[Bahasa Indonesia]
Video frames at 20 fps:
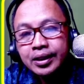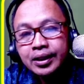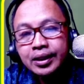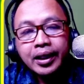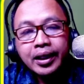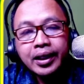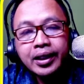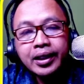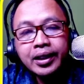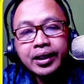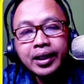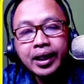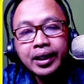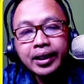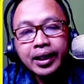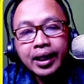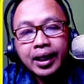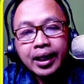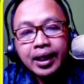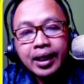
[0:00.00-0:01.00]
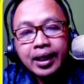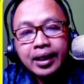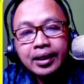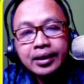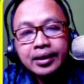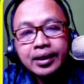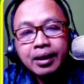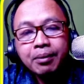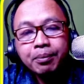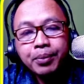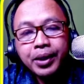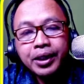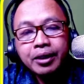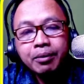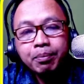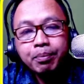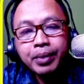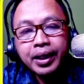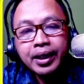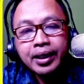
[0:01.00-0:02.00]
Ini adalah tampak
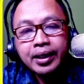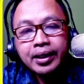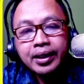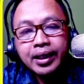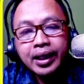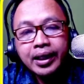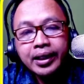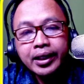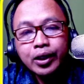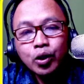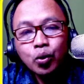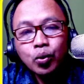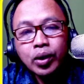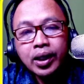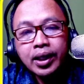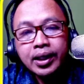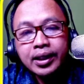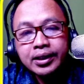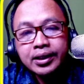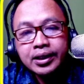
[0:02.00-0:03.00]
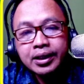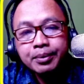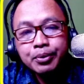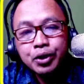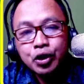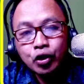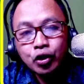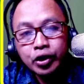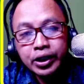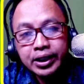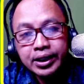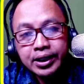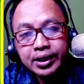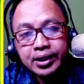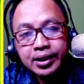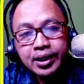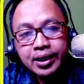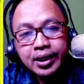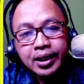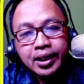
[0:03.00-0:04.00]
depan dari ruang
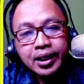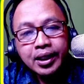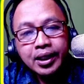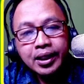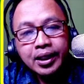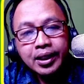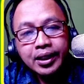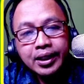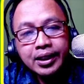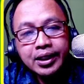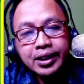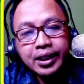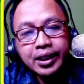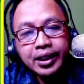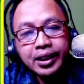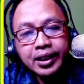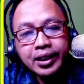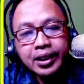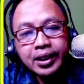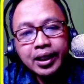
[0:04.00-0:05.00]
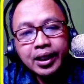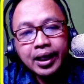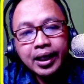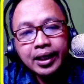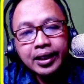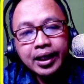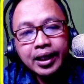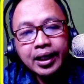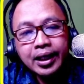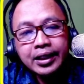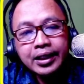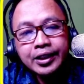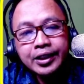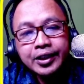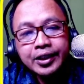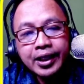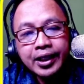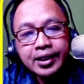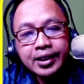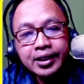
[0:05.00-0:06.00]
resepsionis di sini adalah
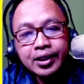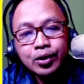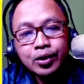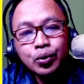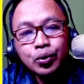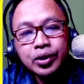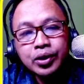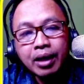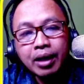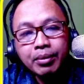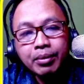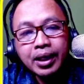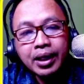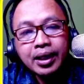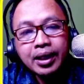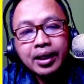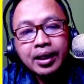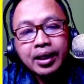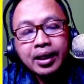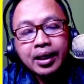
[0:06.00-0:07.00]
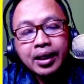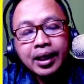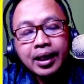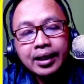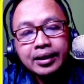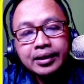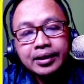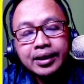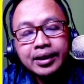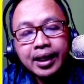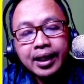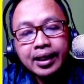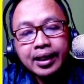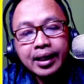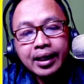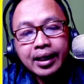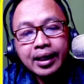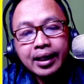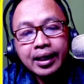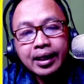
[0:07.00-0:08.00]
instruksi utama
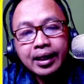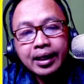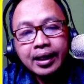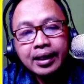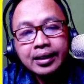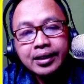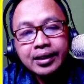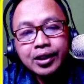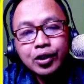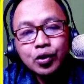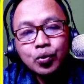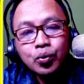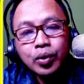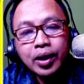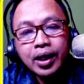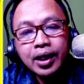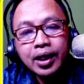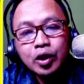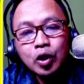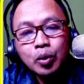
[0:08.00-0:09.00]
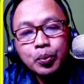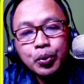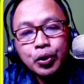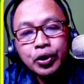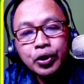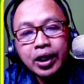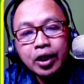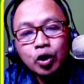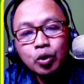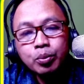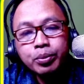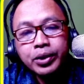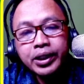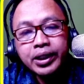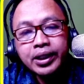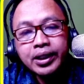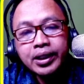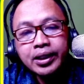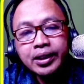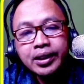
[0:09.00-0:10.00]
antara siswa ataupun
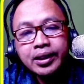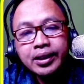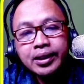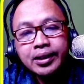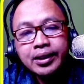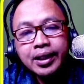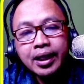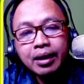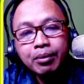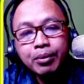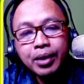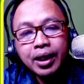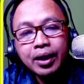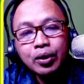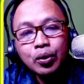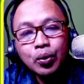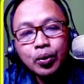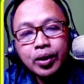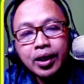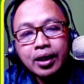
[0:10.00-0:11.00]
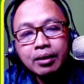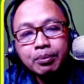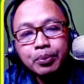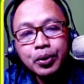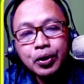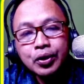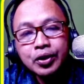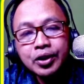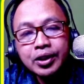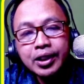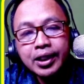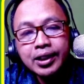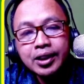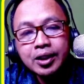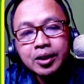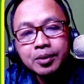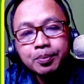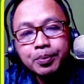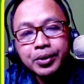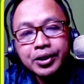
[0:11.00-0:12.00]
alumni yang melakukan
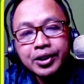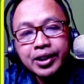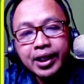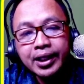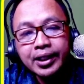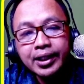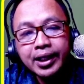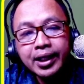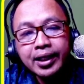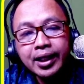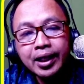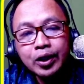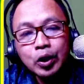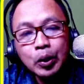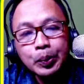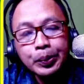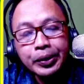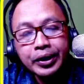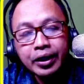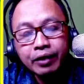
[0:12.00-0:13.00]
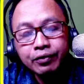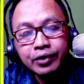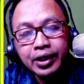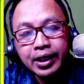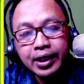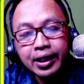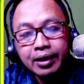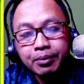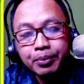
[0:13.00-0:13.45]
proses pencarian atau pendaftaran